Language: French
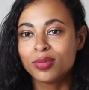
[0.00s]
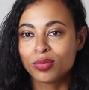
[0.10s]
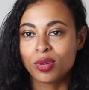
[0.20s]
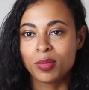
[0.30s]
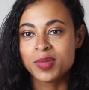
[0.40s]

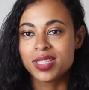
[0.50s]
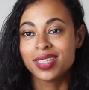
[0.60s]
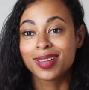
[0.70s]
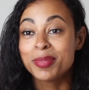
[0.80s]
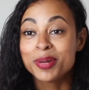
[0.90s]
Donc, même si c'est
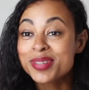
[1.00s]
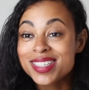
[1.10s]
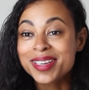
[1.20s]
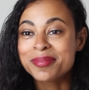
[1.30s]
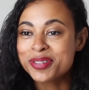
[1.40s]
très bien
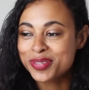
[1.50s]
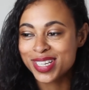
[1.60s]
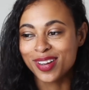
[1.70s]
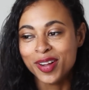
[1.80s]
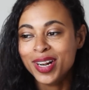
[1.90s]
aussi, hein, mais je veux
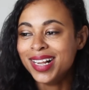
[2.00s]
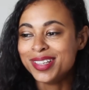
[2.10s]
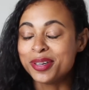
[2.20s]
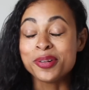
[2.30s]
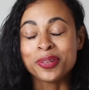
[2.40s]
dire,
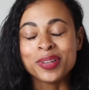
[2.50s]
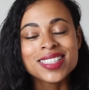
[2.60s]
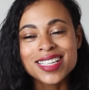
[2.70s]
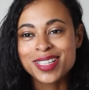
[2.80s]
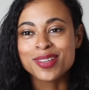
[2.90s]
tu vois, j'entendais
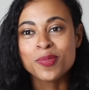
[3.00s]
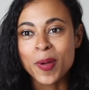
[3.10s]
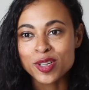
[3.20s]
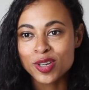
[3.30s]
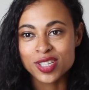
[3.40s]
ça, j'étais
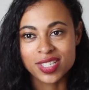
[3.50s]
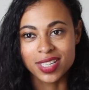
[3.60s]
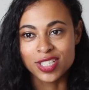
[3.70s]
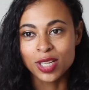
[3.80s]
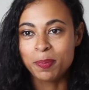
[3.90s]
super jeune, j'essayais
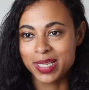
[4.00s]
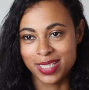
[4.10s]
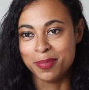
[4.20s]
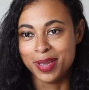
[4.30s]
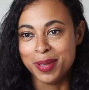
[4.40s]
déjà de passer mes